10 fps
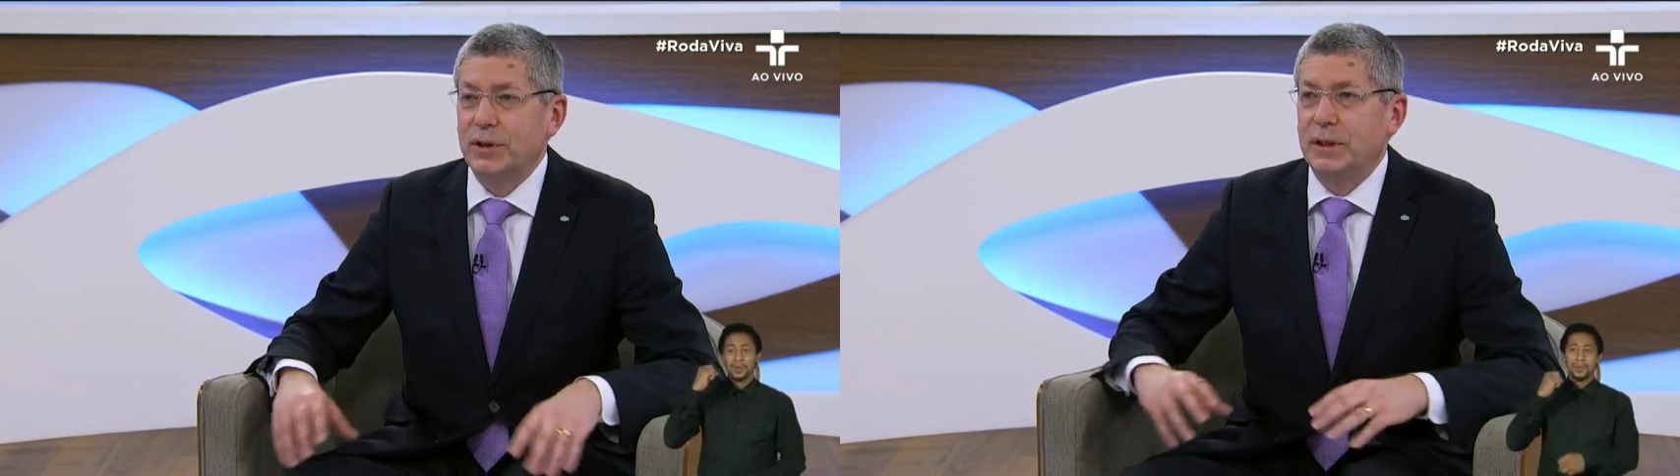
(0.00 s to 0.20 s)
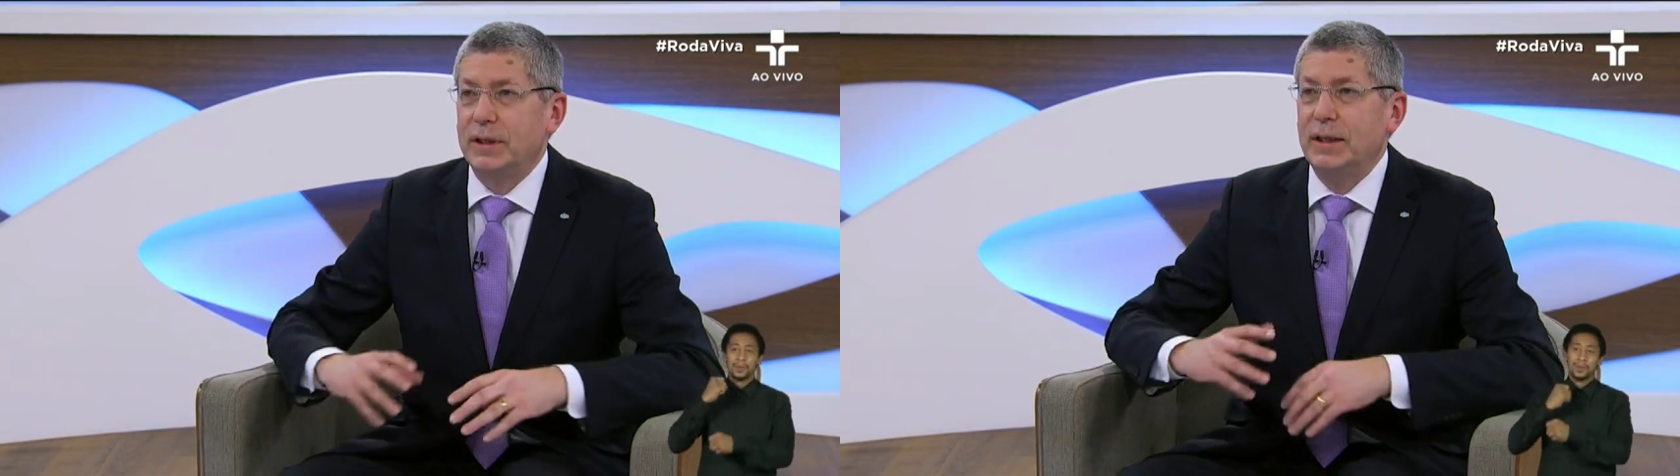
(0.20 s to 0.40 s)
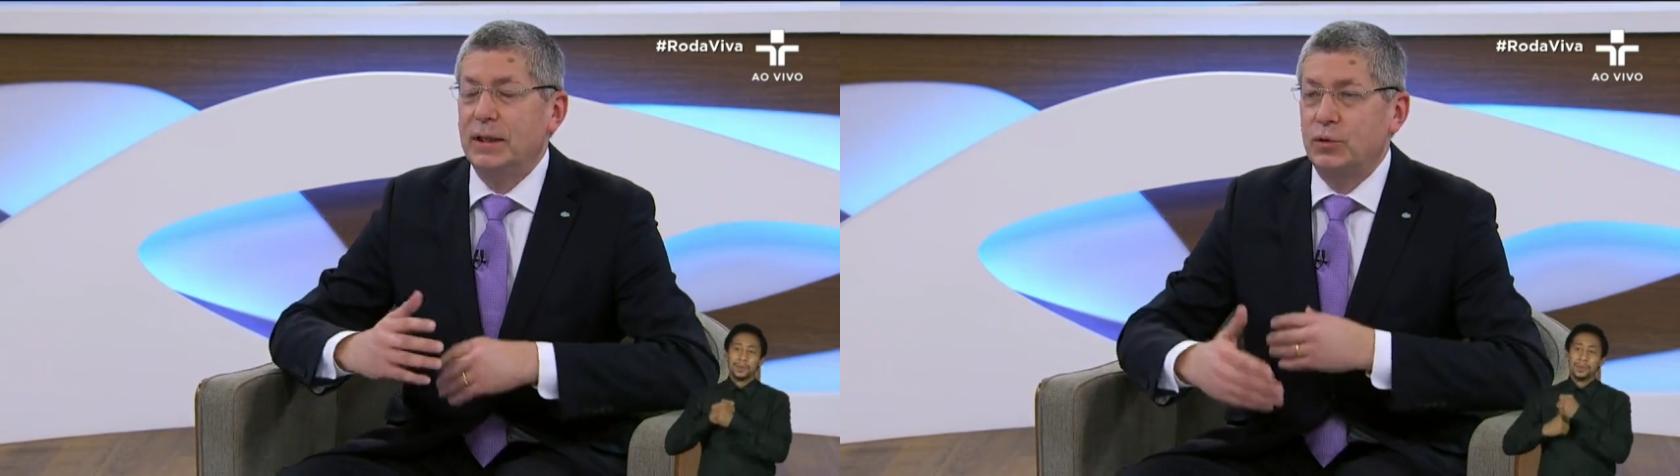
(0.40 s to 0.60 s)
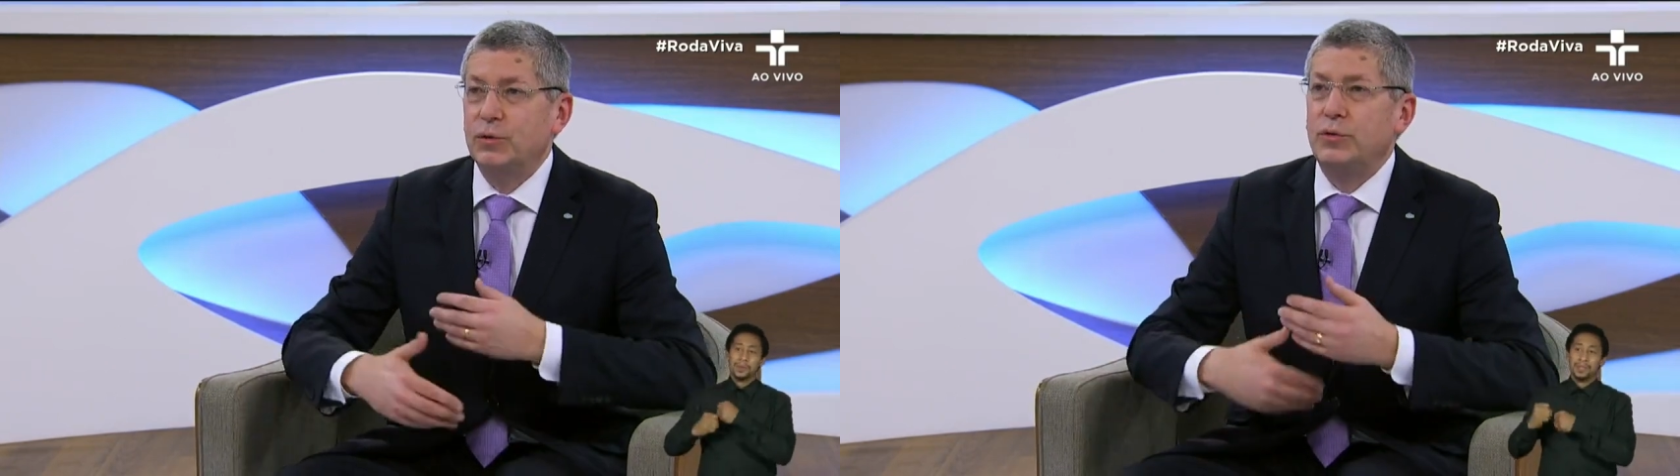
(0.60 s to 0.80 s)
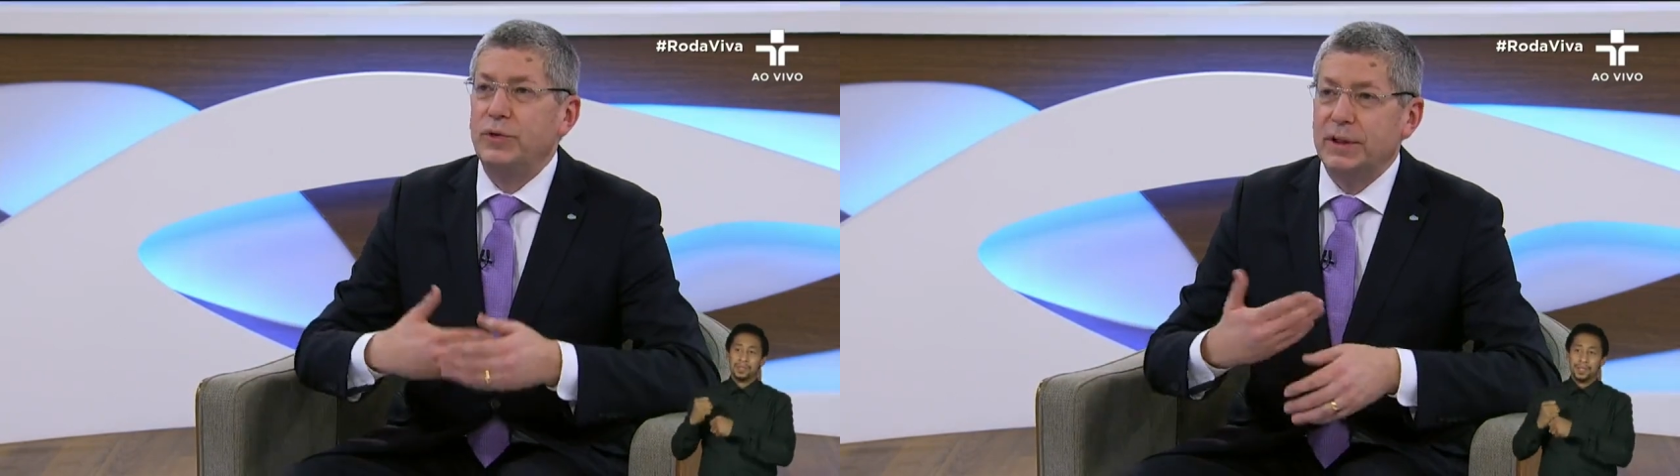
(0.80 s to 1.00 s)
porque
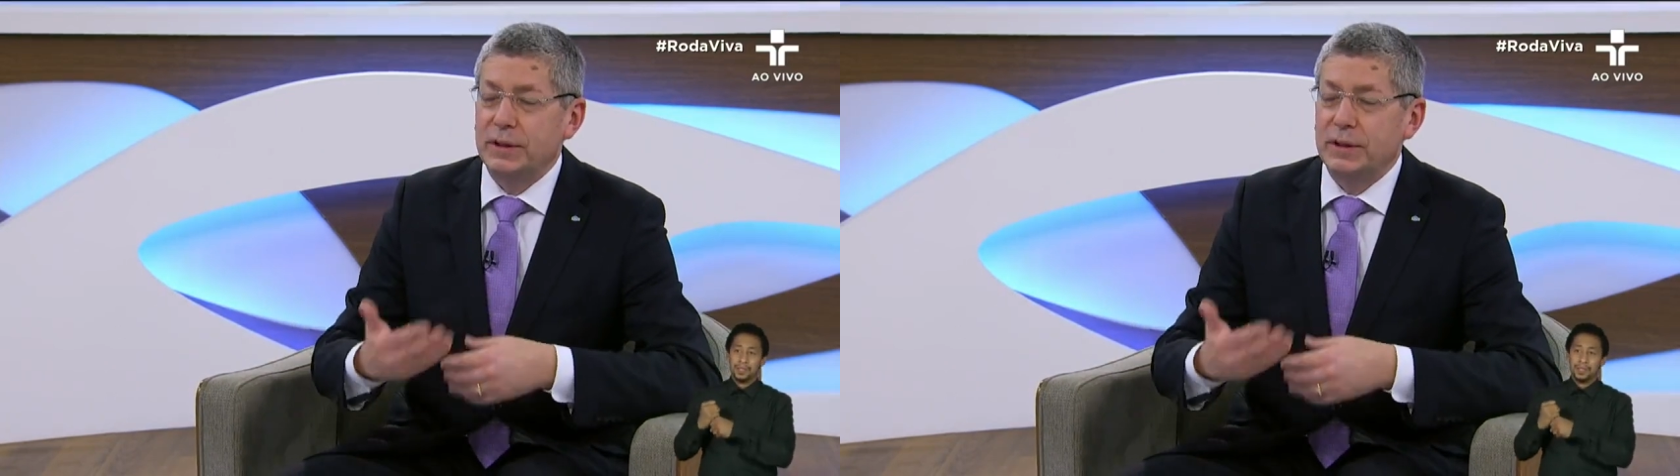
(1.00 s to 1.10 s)
tudo